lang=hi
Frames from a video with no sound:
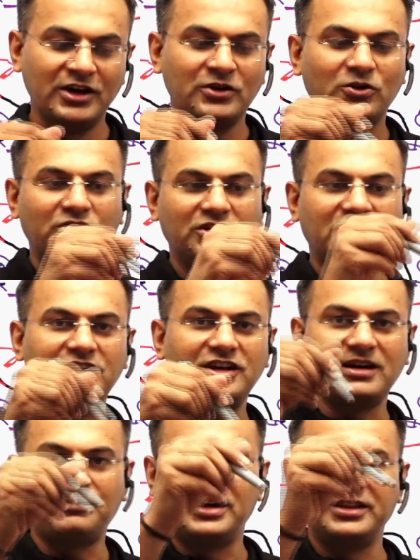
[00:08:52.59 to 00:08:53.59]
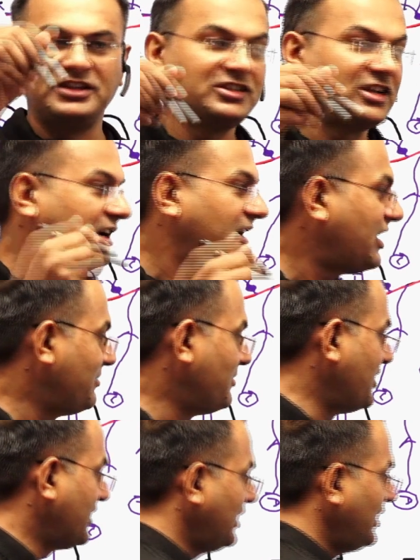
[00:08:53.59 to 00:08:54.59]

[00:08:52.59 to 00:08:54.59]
और नदी का पानी शाखाएं बना के